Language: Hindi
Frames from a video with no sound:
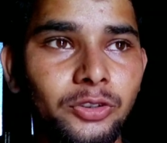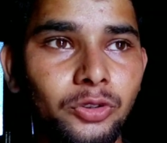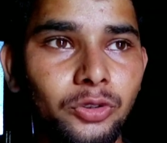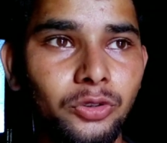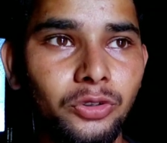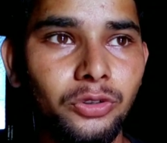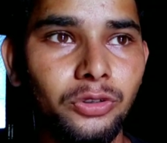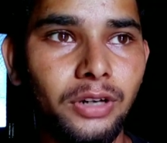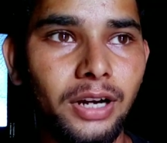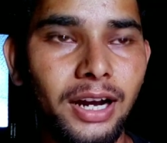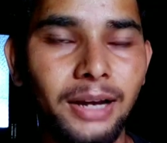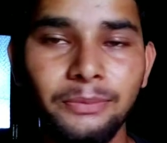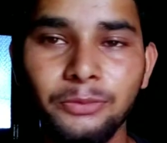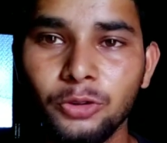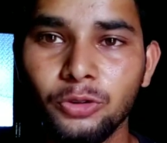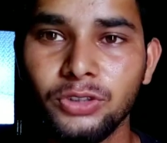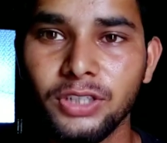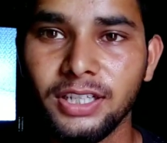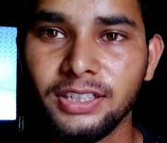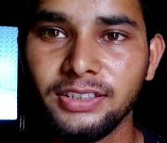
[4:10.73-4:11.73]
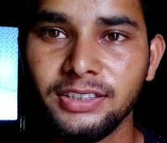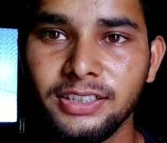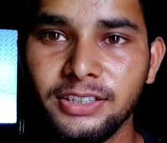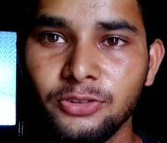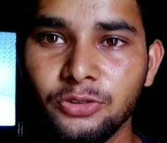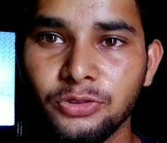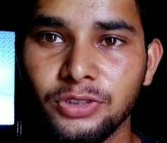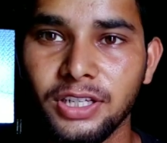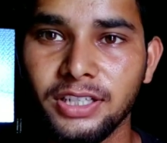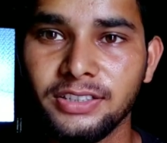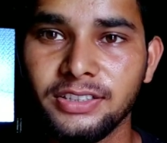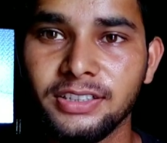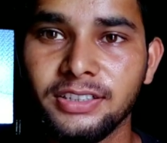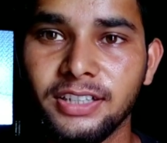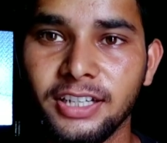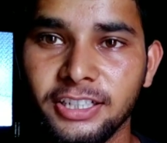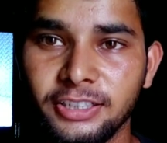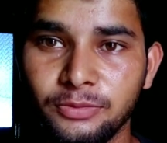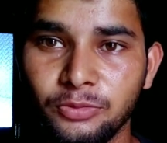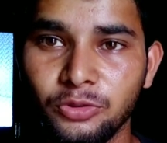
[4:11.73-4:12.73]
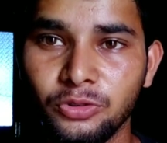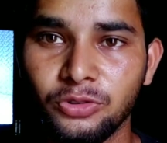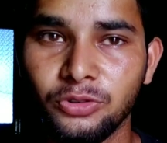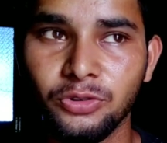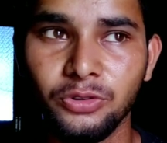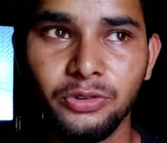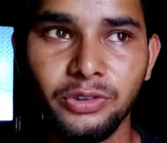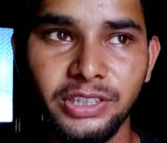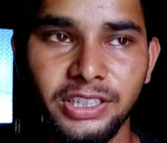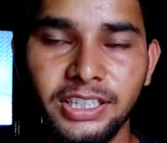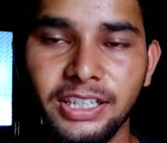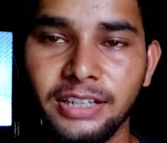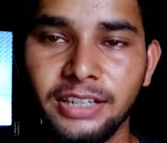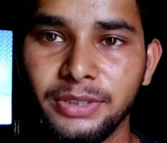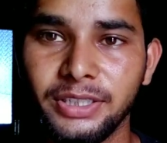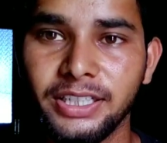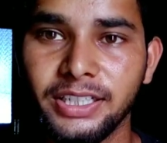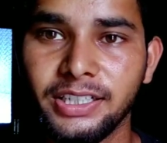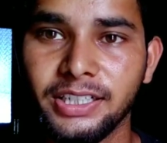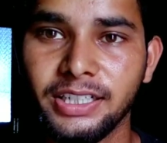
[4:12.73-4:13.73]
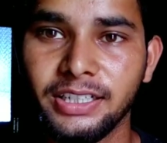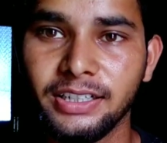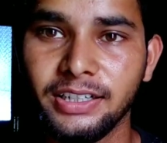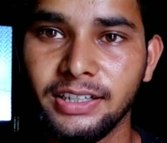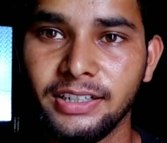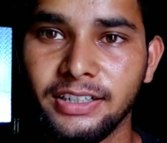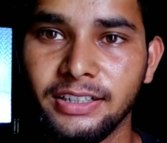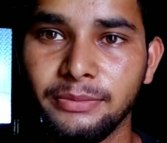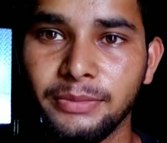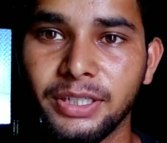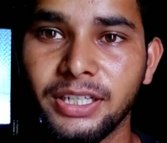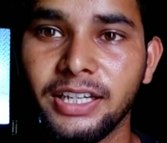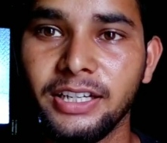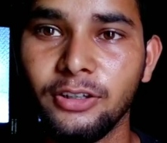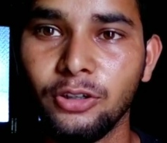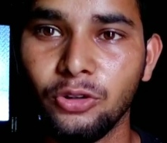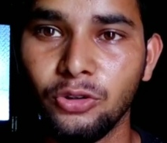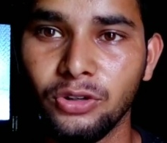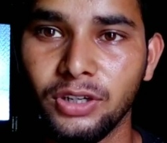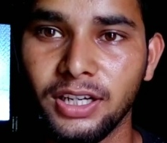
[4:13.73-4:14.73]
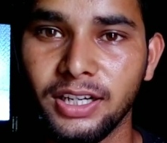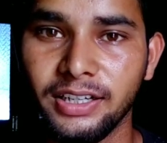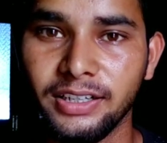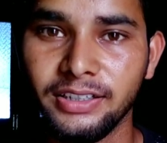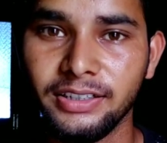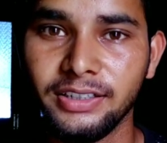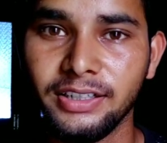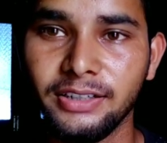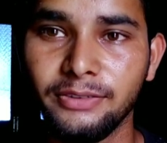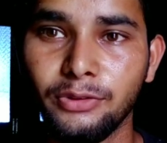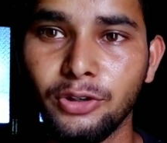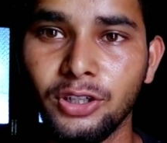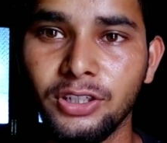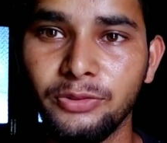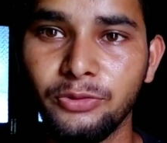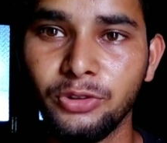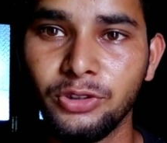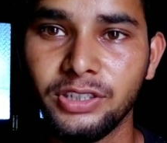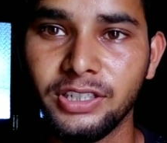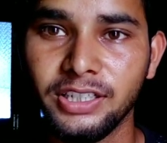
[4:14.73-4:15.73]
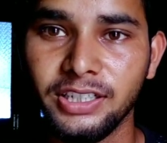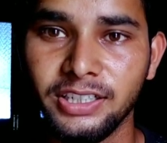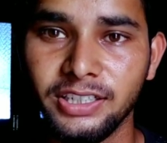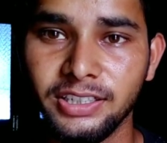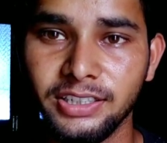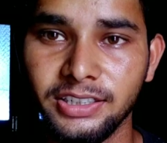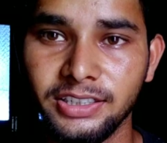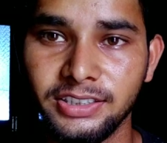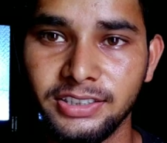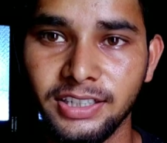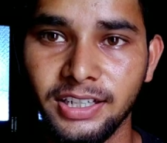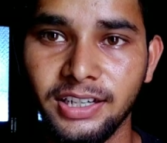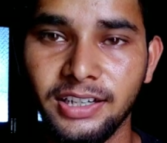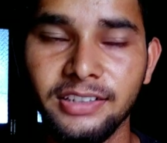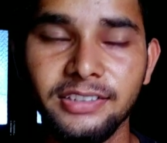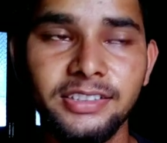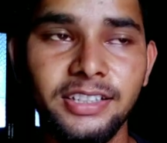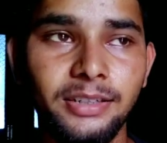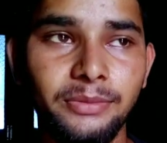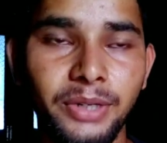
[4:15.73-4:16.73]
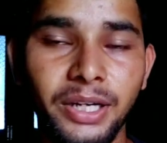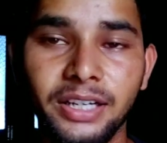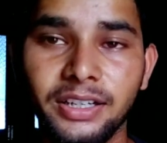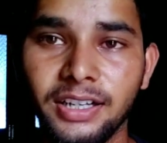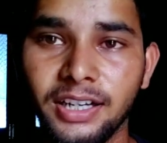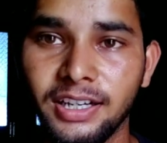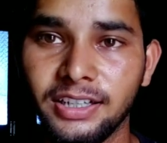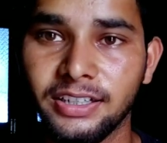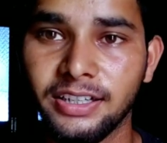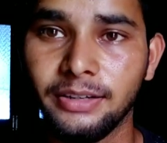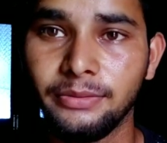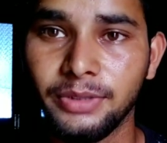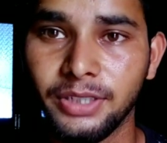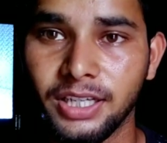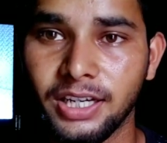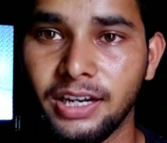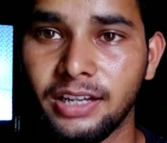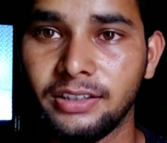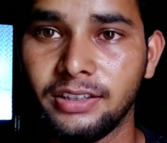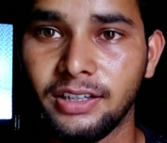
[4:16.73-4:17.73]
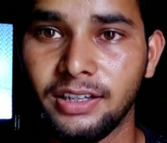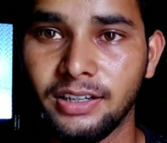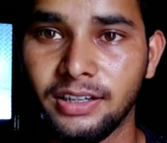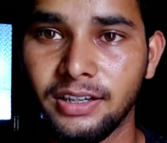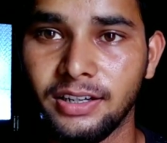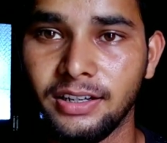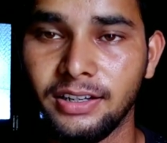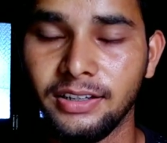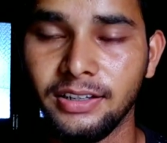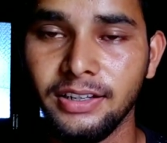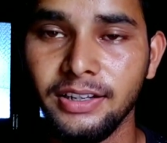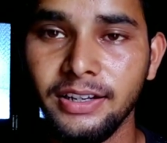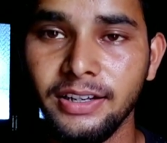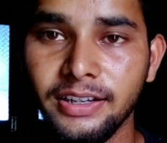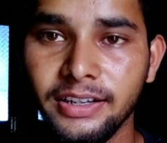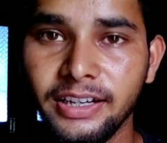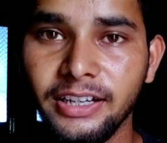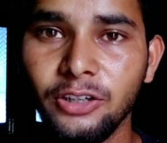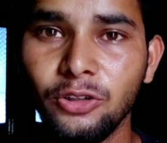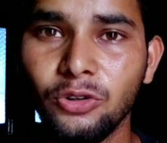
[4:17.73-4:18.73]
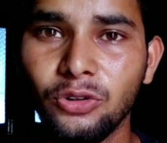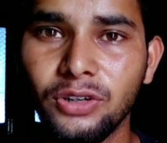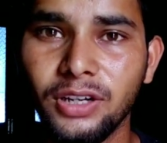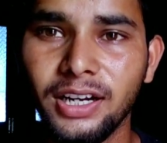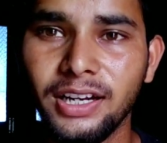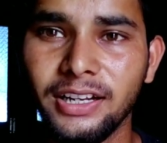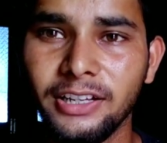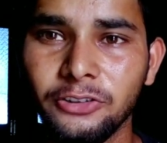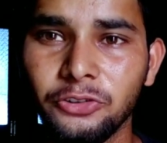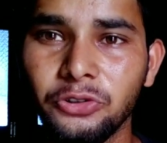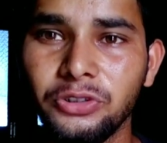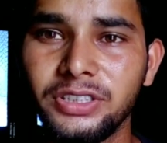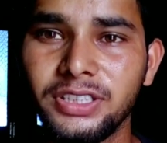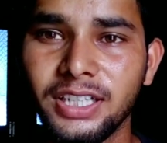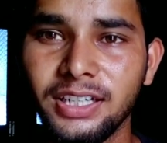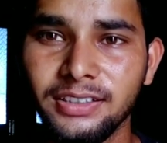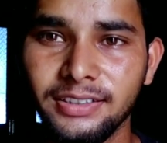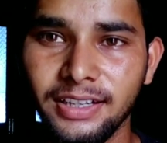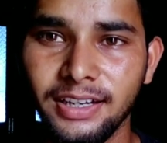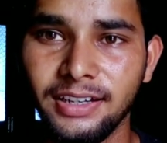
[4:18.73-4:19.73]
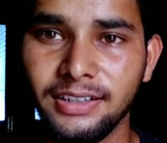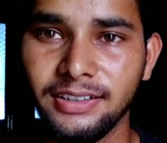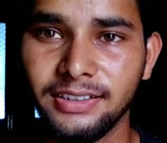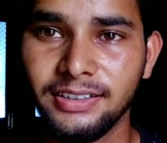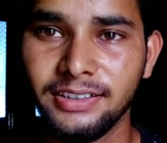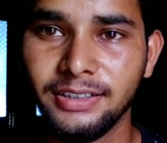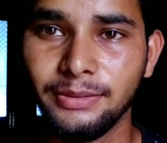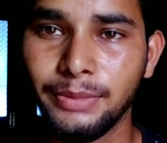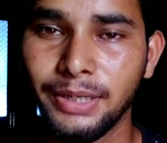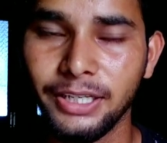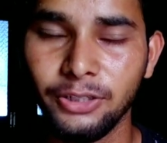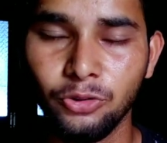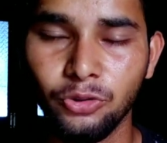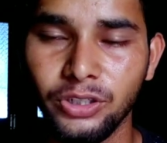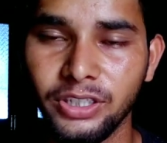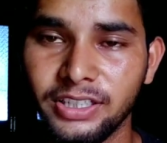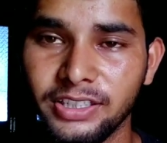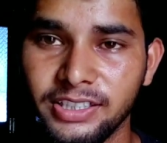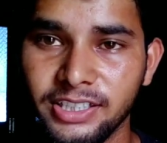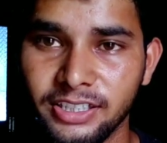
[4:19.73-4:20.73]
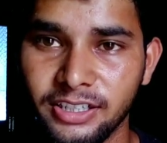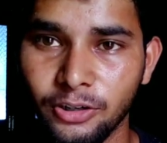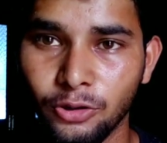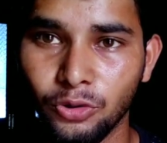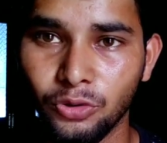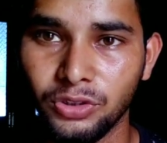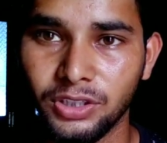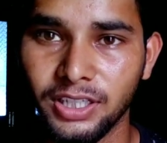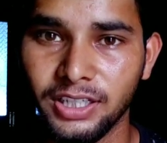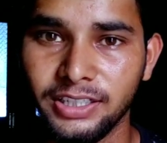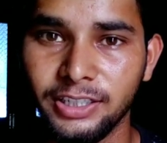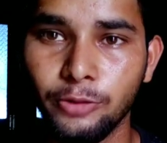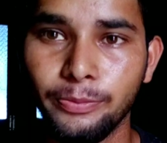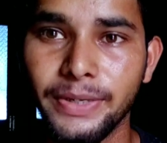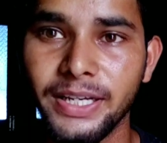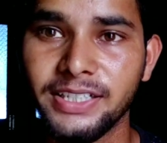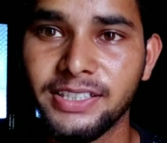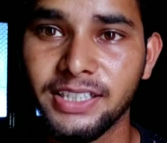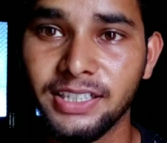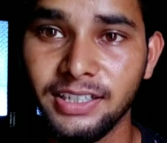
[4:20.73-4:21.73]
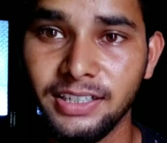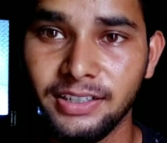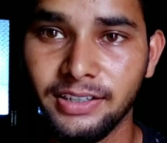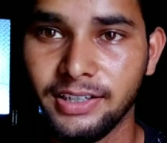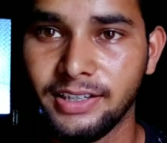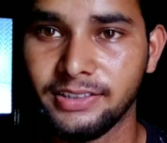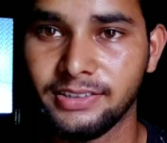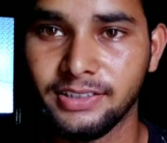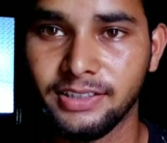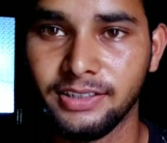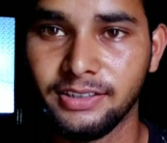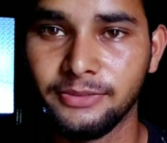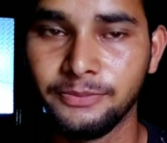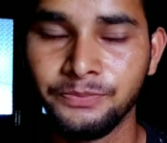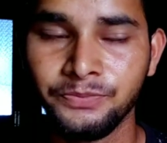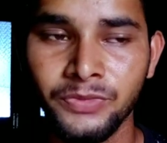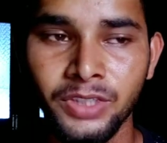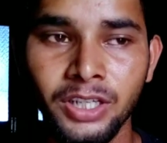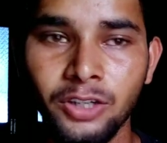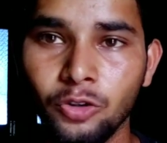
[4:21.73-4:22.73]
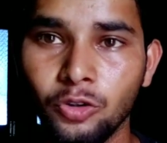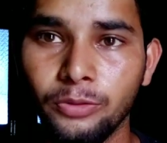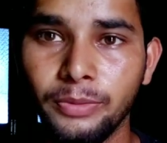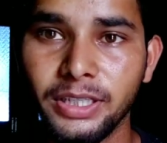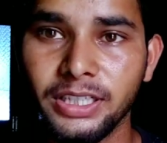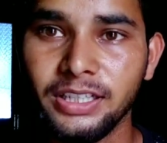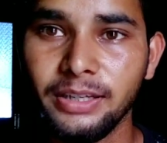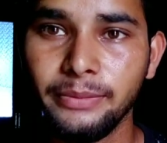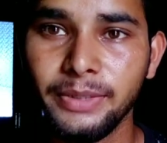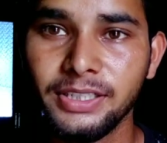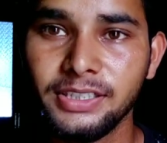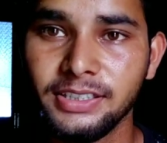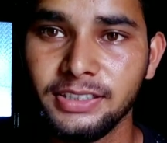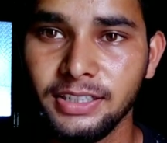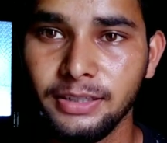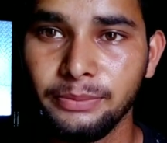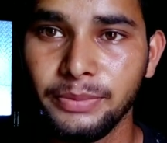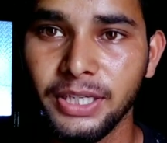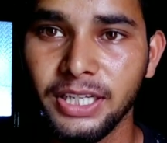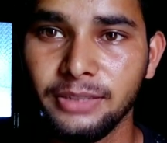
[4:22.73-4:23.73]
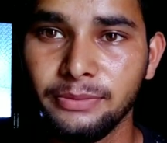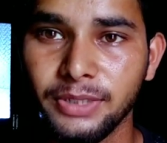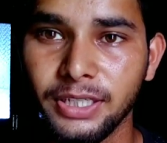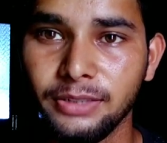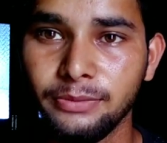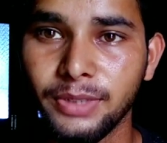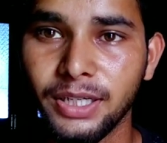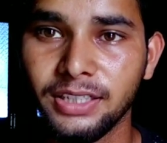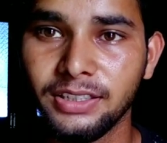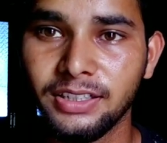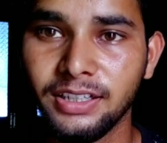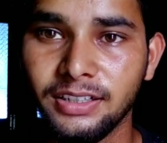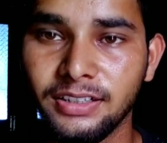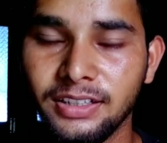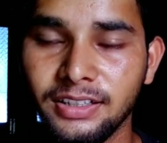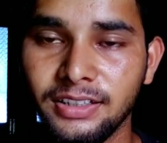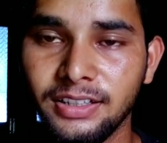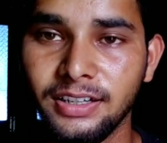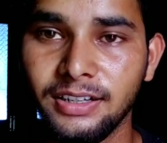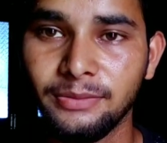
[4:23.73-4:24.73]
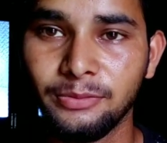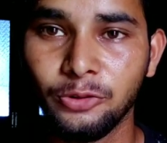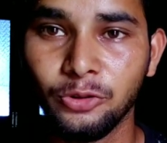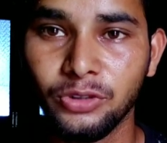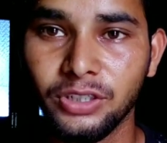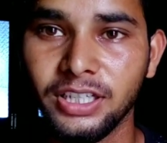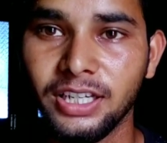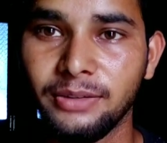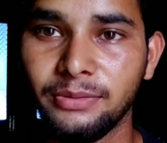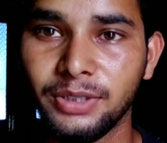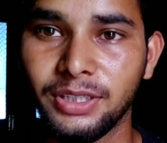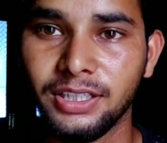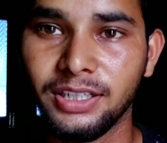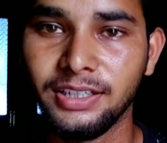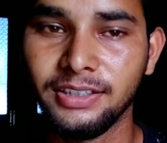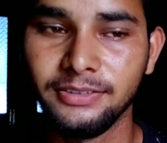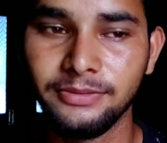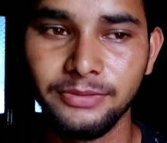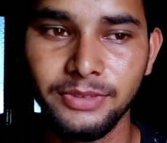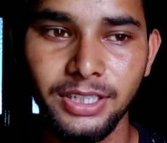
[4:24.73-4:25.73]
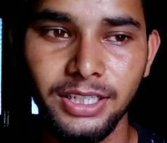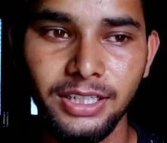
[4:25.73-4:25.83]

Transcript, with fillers: तो आप तो जानते हैं सुशांत सिंह राजपूत को इनका भी देख रहे हैं घटने में कई लोग आ रहे हैं यहाँ बॉलीवुड के स्टार सलमान खान का भी हाथ आ रहा है कई लोग का आ रहा है तो इस तरह ध्यान रखिए भाई कोई किसी का होता नहीं वो पैसे के लिए खास कर वो बंदा मेरे से इतना प्यारी प्यारी बात करता था आपको क्या बताएं